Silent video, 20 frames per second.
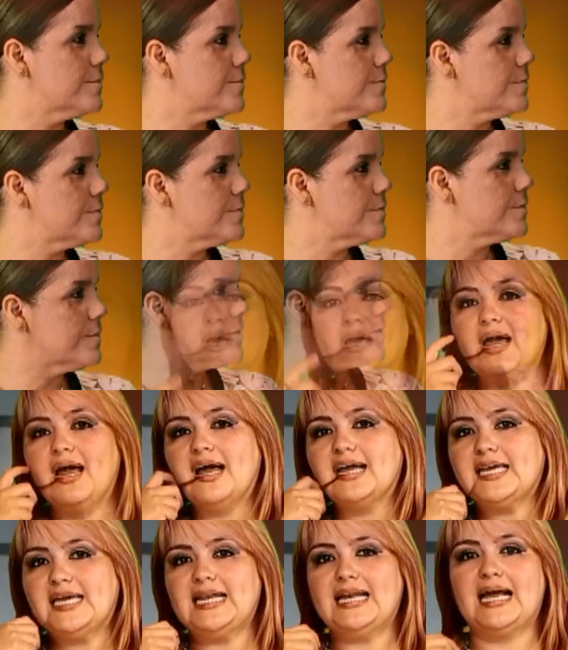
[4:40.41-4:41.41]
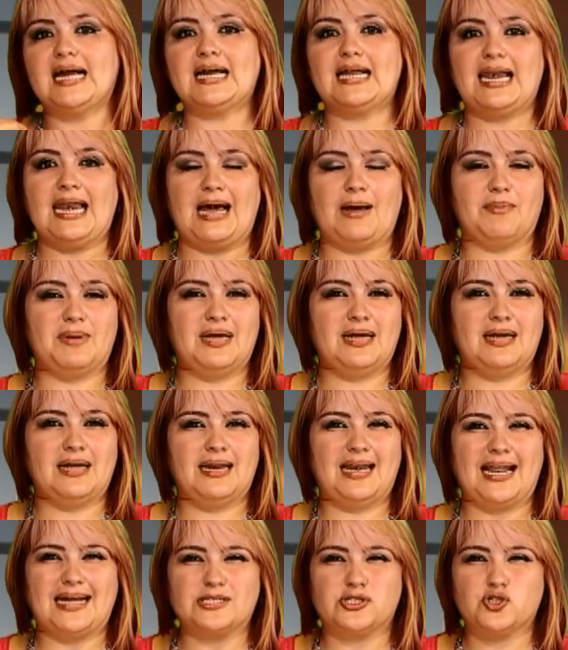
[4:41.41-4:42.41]
Yo creo que aquí la clave,
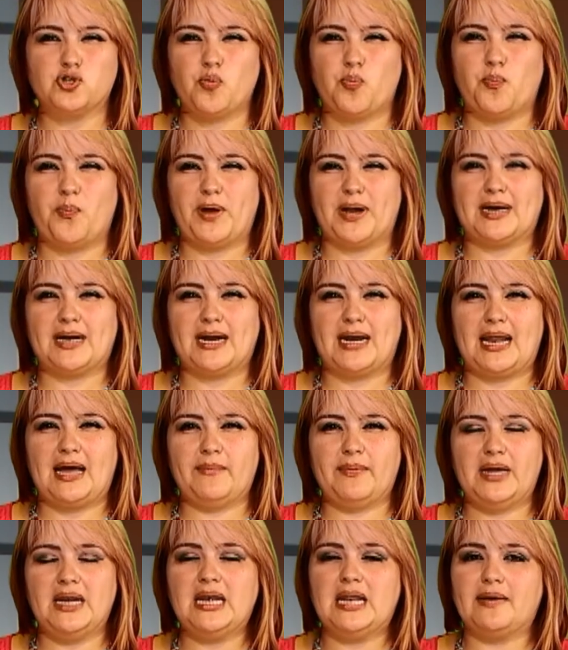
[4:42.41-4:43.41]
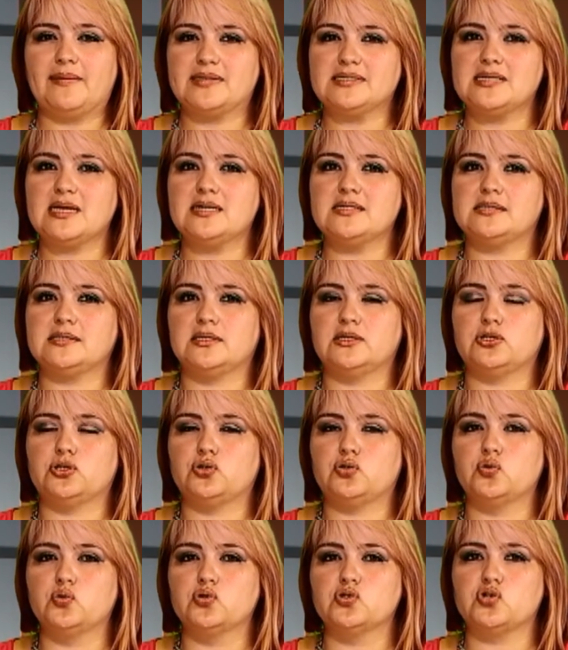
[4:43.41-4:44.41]
la super clave, la vas a decir
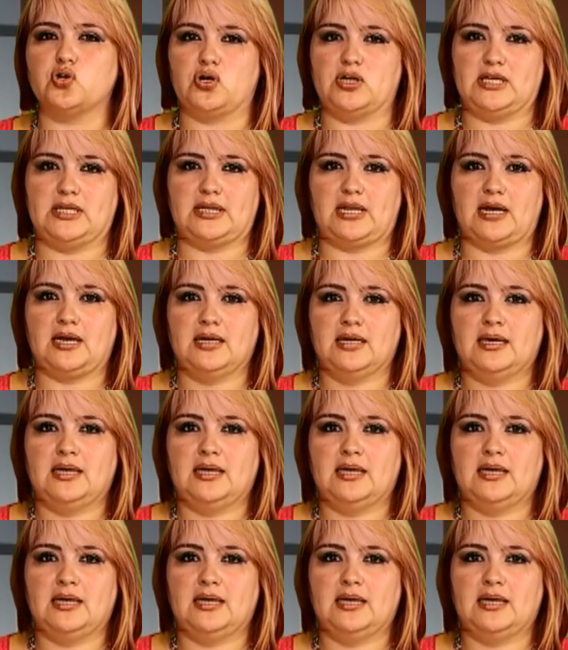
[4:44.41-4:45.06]
tú solita.